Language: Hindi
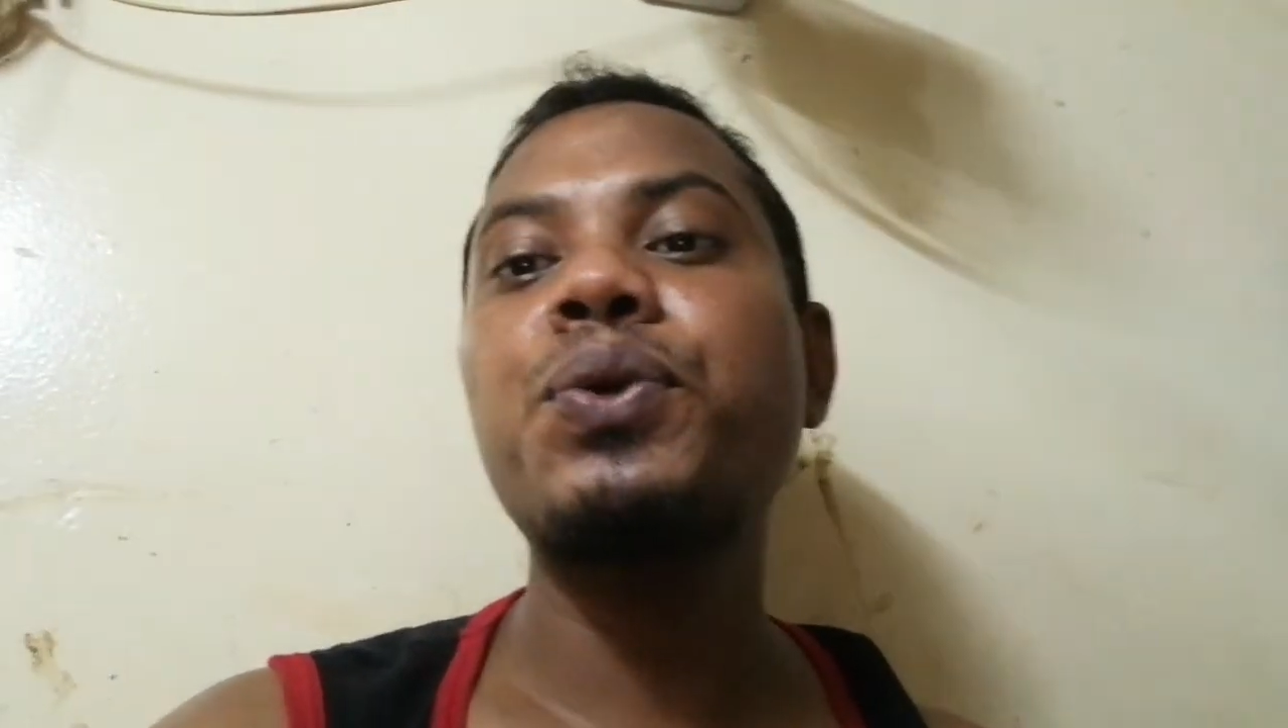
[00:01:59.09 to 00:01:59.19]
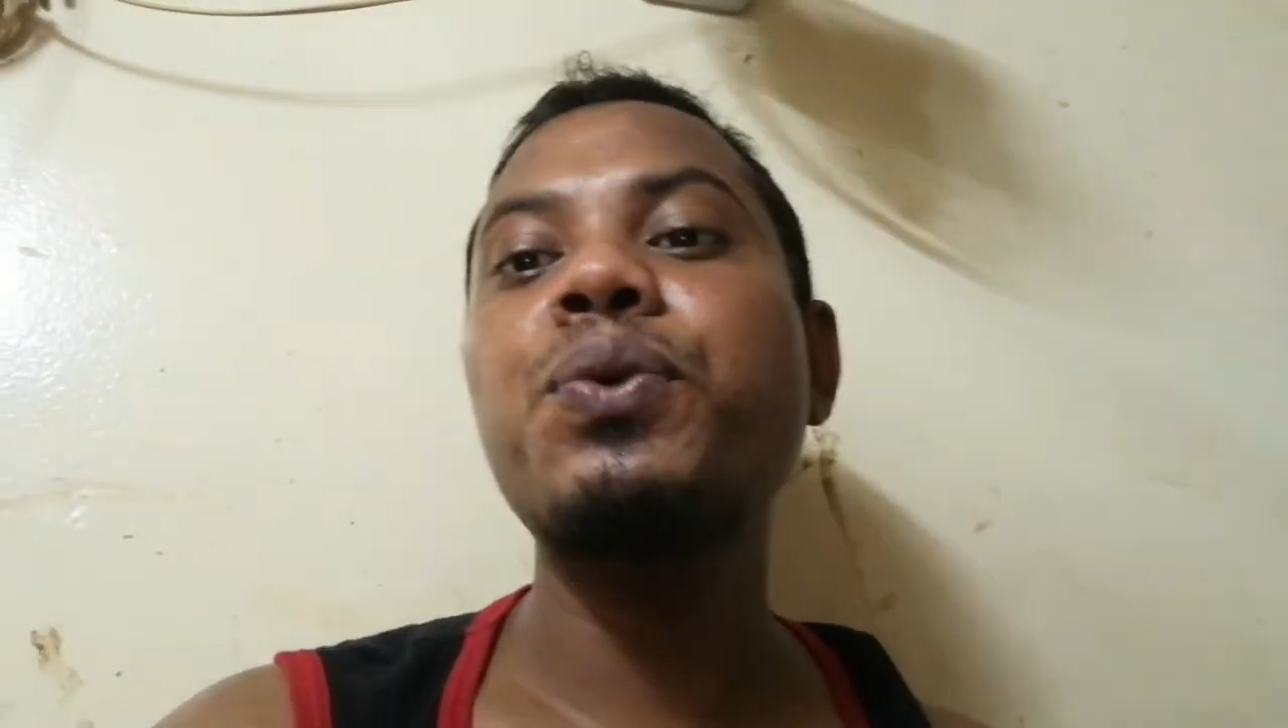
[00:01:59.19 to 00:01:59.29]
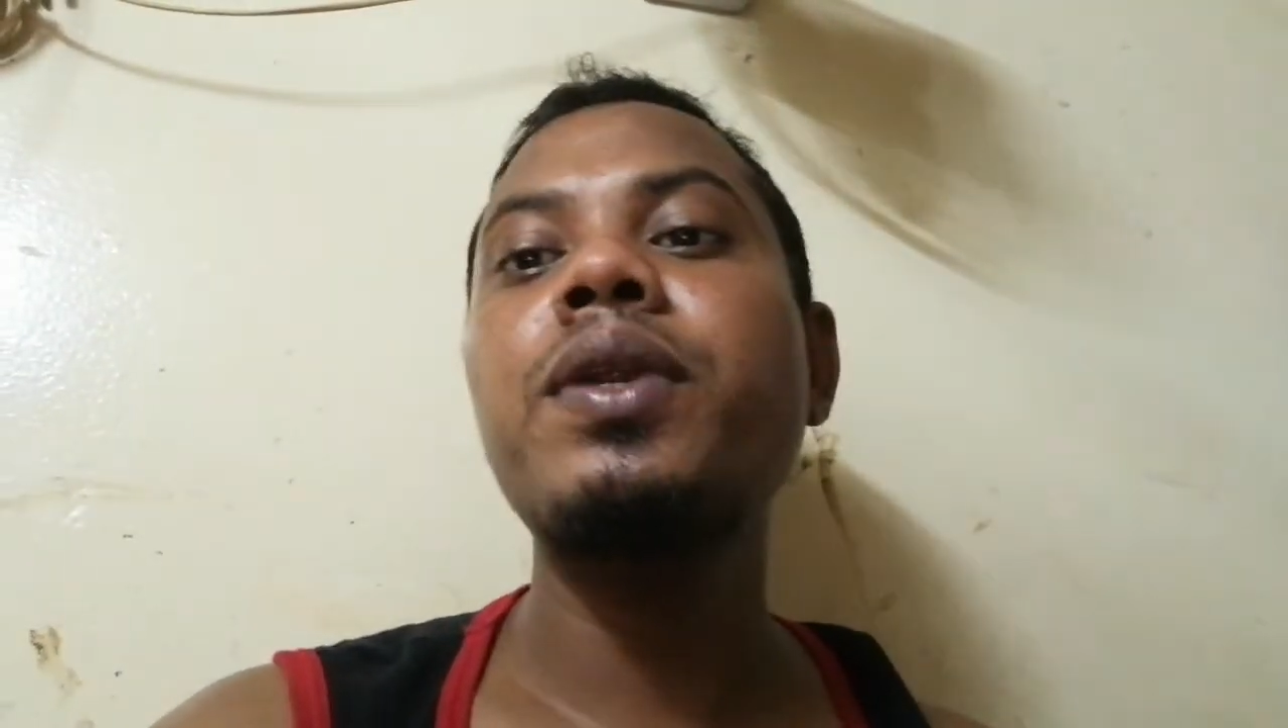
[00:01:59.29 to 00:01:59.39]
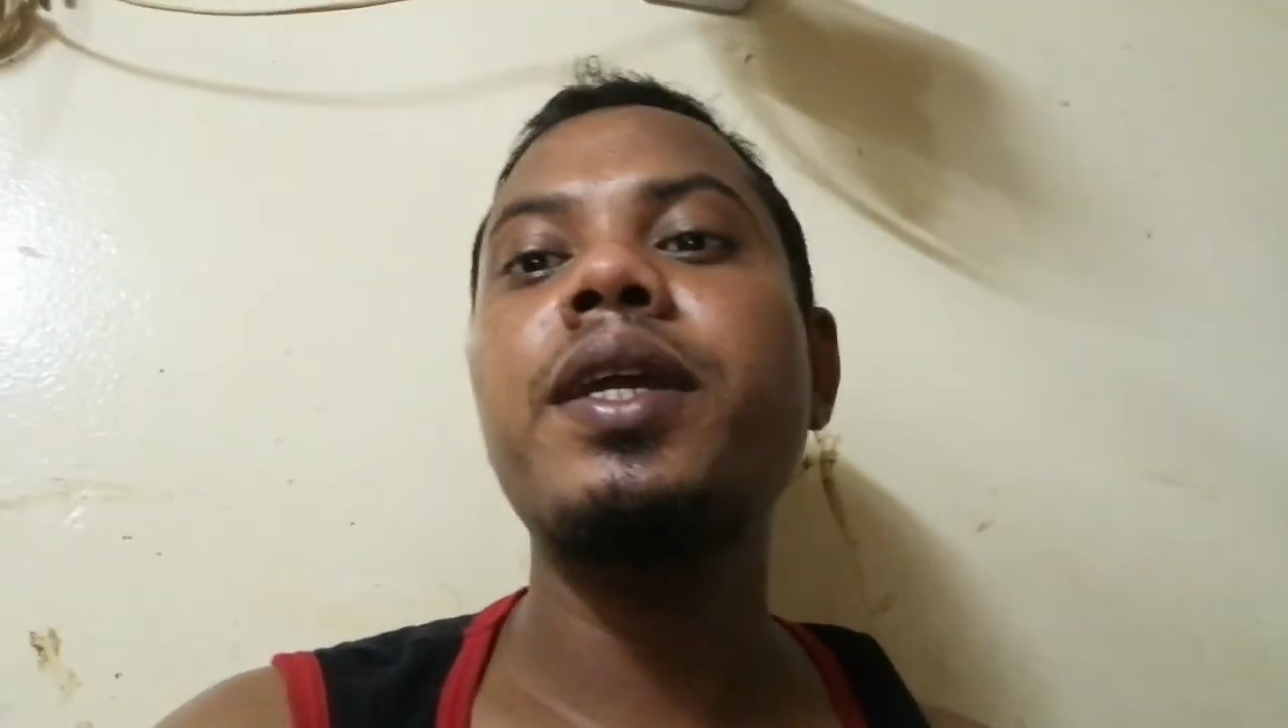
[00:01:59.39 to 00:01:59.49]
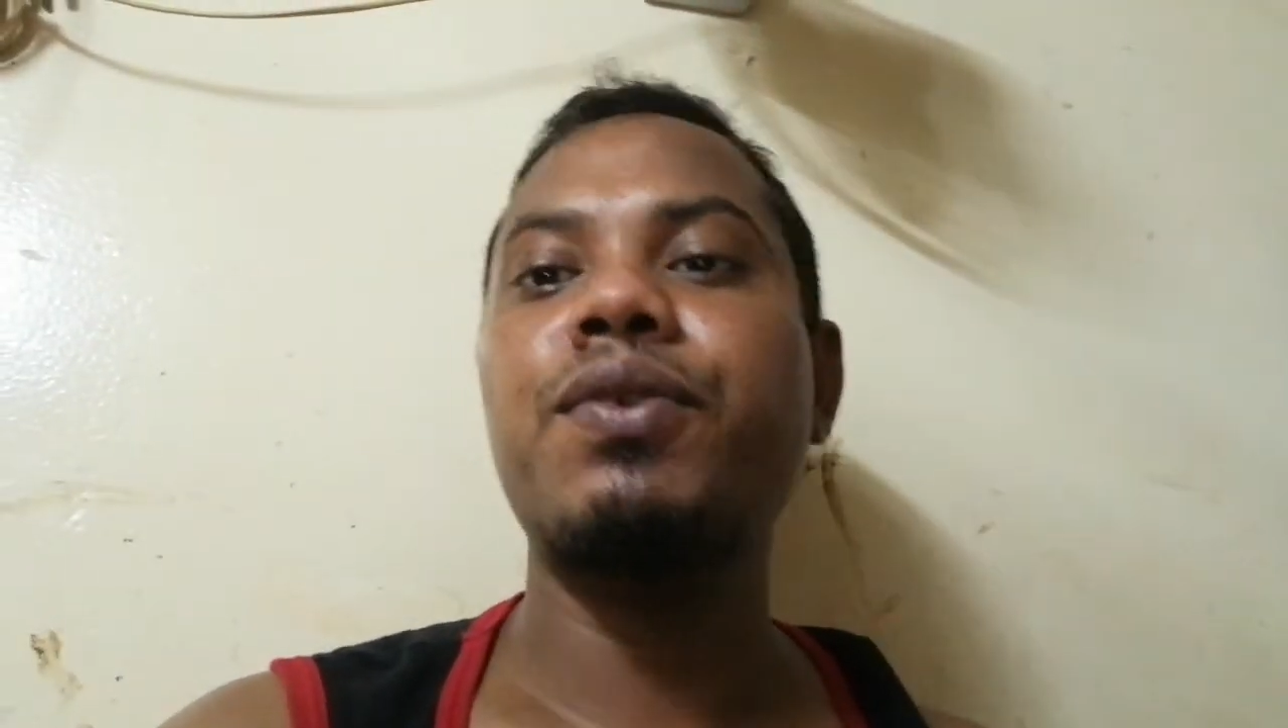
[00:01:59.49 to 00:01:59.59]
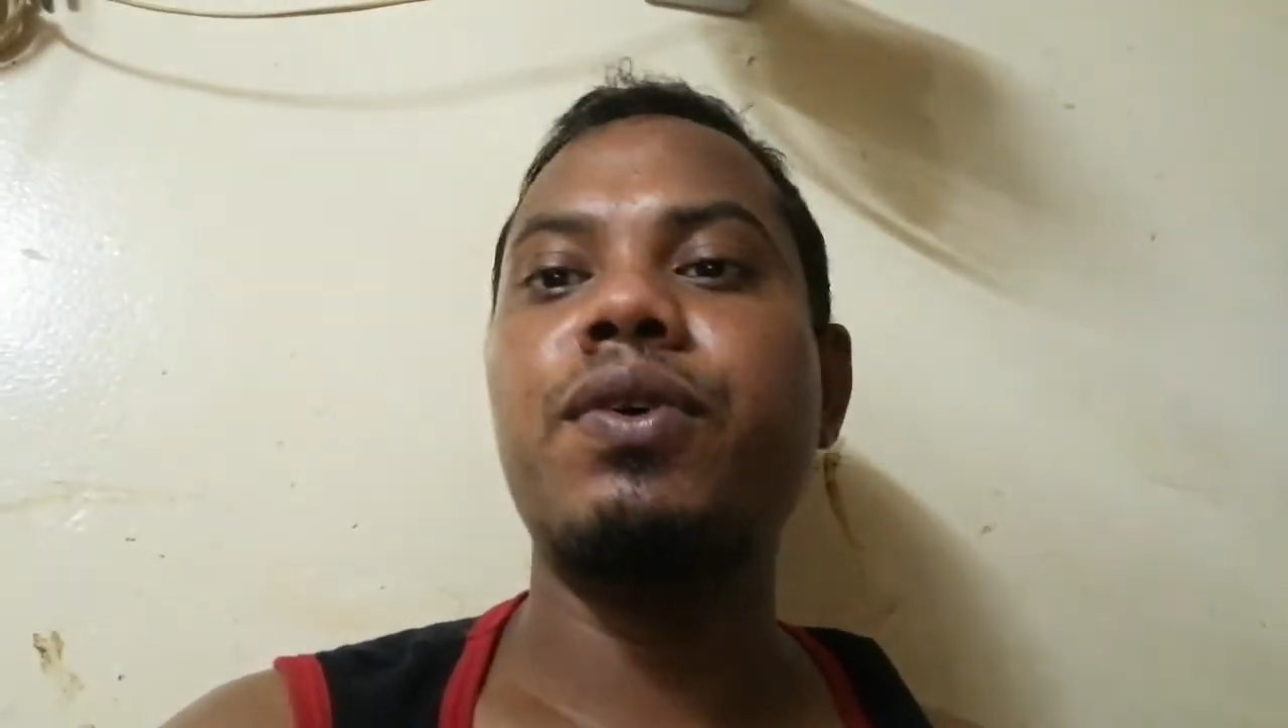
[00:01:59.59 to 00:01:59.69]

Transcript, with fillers: क्यों नहीं